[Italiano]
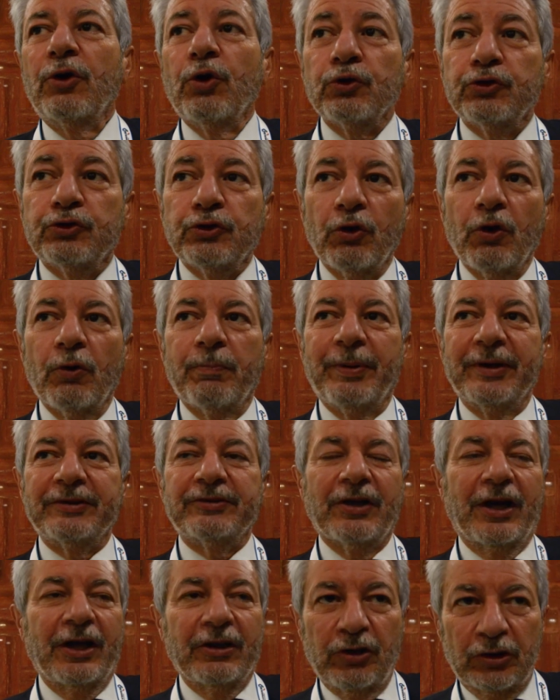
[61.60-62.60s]
non solo il
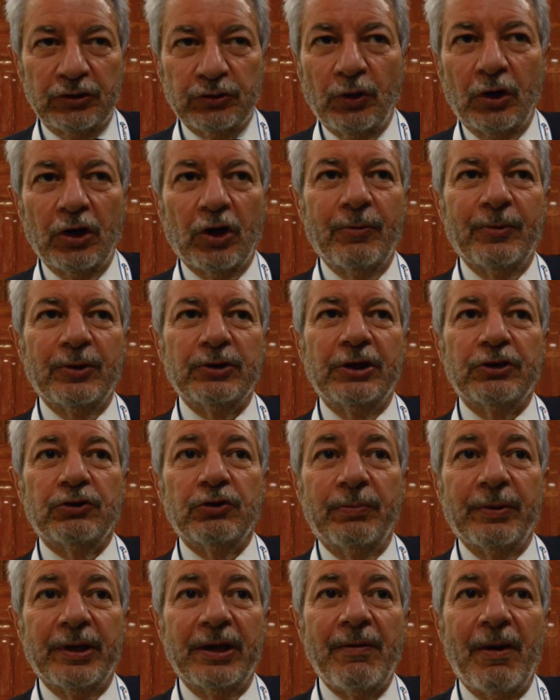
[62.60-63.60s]
personale della scuola, come ho
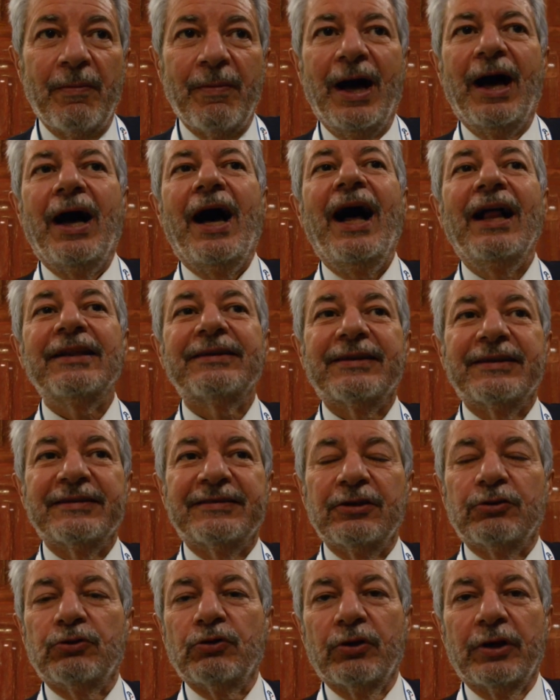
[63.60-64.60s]
detto prima, ma altri
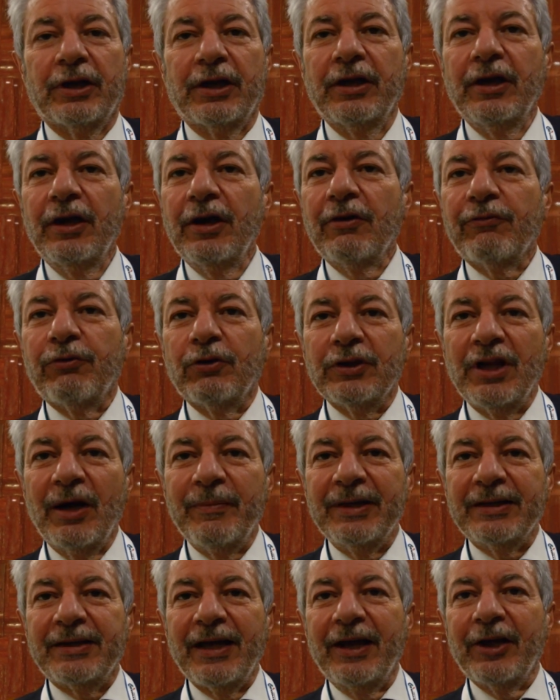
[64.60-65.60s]
settori
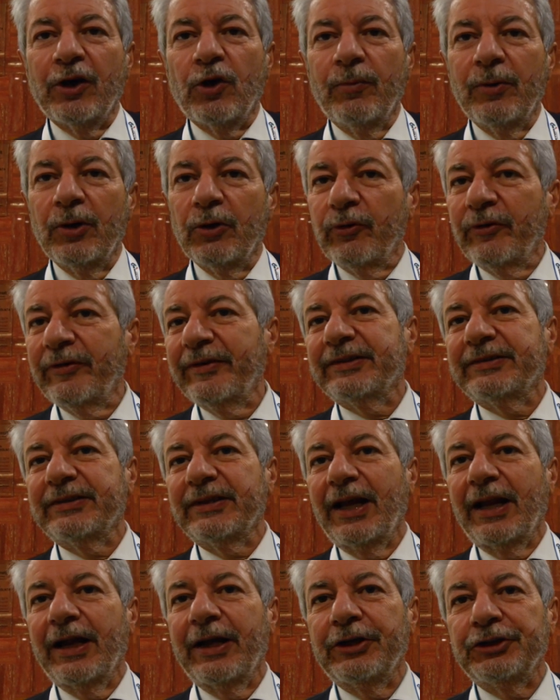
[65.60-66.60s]
fondamentali come
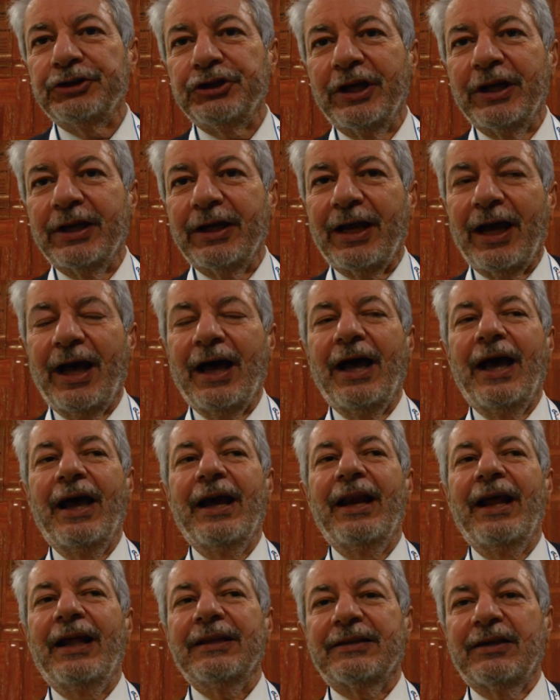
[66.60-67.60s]
l'università, la ricerca
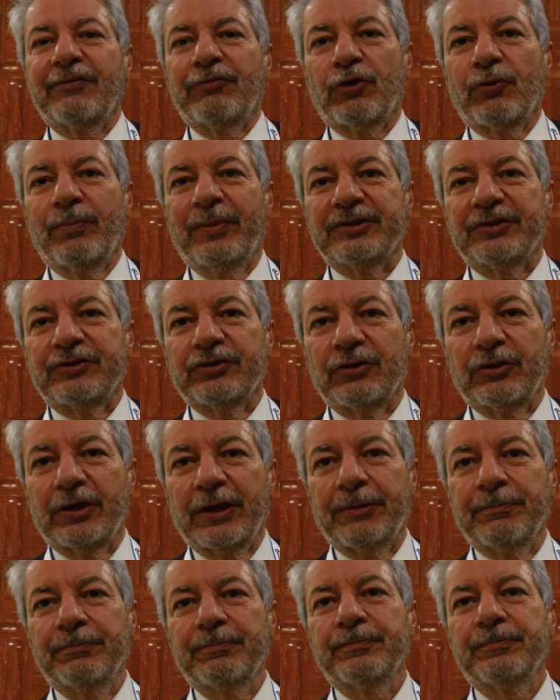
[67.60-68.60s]
e l'alta
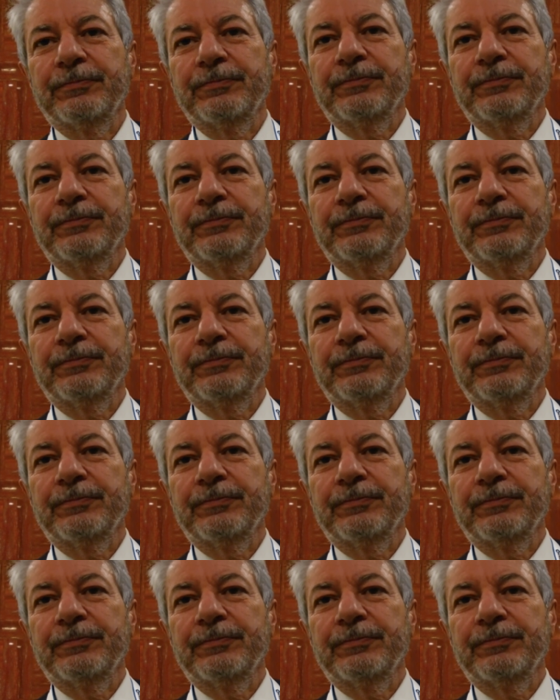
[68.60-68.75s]
formazione.